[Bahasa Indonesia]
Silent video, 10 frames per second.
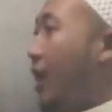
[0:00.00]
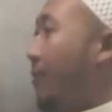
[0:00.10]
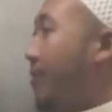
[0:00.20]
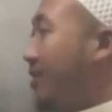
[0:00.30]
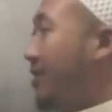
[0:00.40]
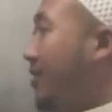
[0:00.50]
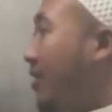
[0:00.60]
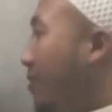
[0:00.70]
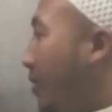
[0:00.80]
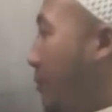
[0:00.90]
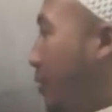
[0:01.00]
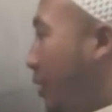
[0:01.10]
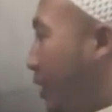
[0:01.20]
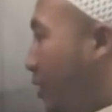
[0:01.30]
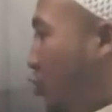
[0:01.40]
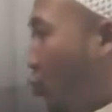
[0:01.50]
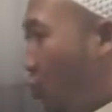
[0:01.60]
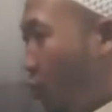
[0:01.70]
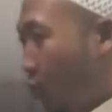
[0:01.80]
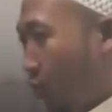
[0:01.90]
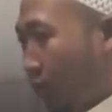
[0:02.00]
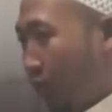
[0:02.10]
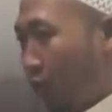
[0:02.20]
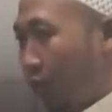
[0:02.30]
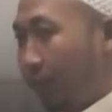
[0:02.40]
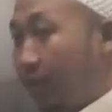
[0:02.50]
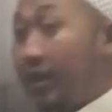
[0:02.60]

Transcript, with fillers: apa sa dalam kabadean ju nub